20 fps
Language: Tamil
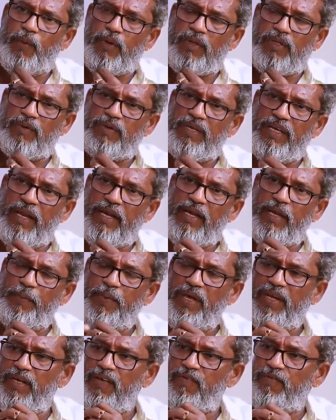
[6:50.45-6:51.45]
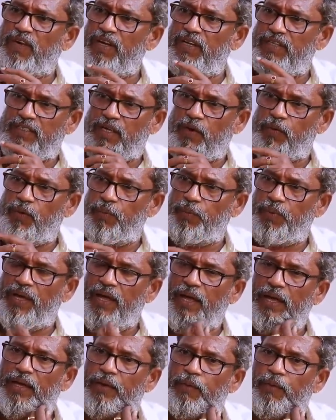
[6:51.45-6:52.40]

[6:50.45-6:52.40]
ஒருத்தவங்க என்ன மாரி இன்ஃப்ளூயன்ஸ் ஆகும் இப்போ